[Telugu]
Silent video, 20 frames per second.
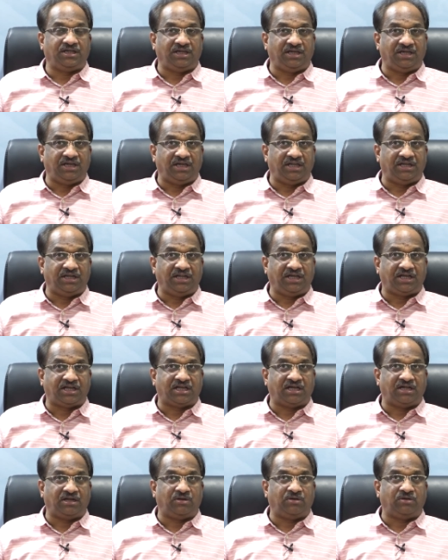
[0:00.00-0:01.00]
ఈ
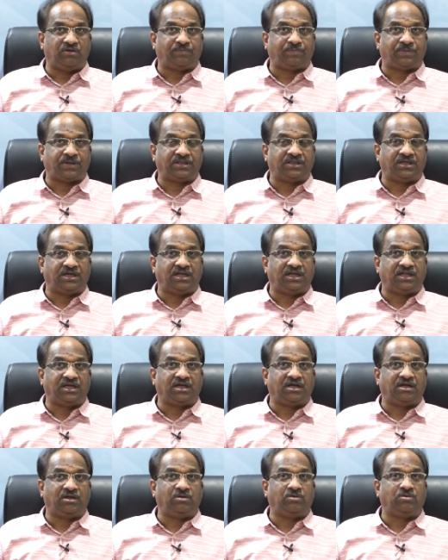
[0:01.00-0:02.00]
ఎన్నికల్లో
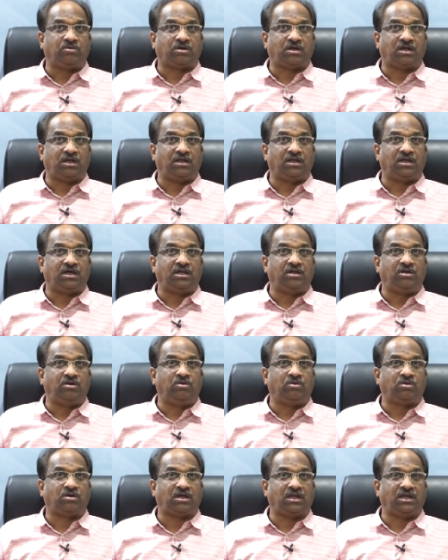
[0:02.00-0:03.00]
ప్రధానంగా లోకల్ నాన్
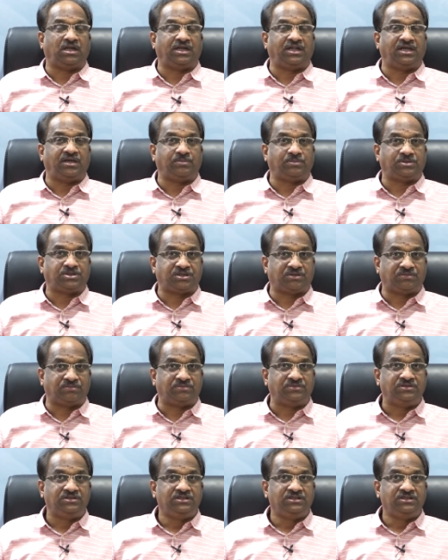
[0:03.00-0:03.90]
లోకల్ అనే అంశం